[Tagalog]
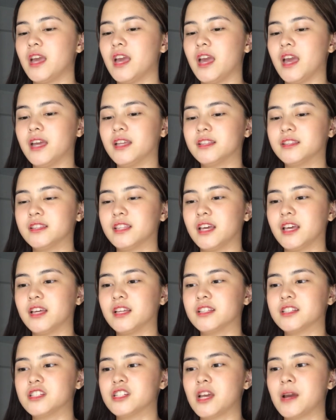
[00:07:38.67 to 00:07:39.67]
And
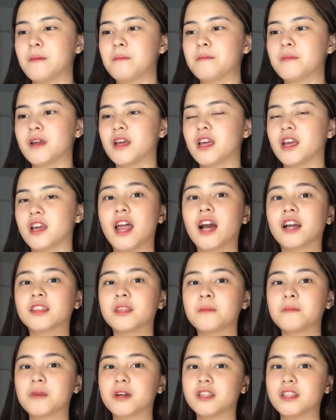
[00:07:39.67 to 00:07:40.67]
then, syempre,
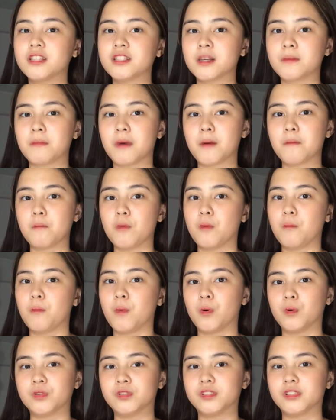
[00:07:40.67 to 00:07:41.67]
active ka din sa
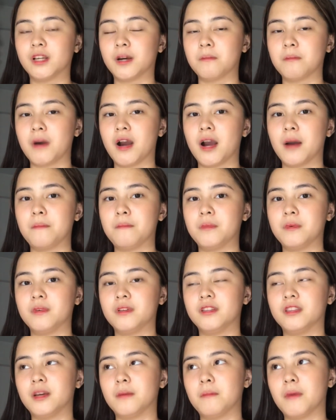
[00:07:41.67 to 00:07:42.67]
pagpo-post ng mga,
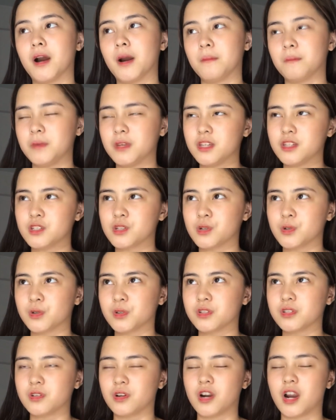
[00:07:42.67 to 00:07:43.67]
ng mga
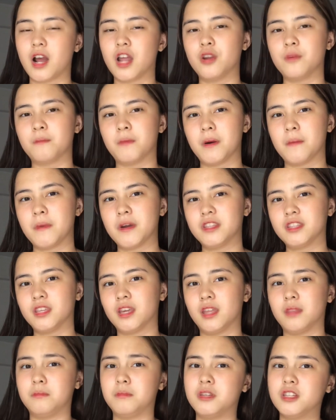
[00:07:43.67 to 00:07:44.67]
pictures or ano pa man
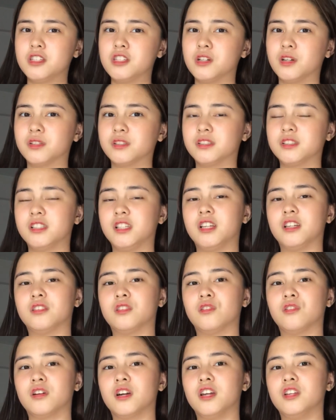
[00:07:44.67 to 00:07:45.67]
yan, videos,
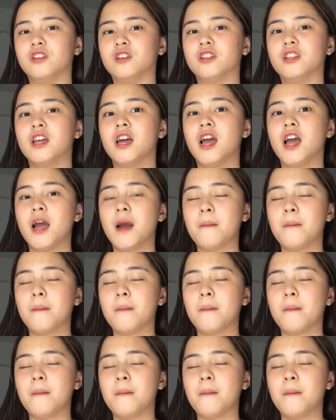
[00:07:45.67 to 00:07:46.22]
TikTok, ganun.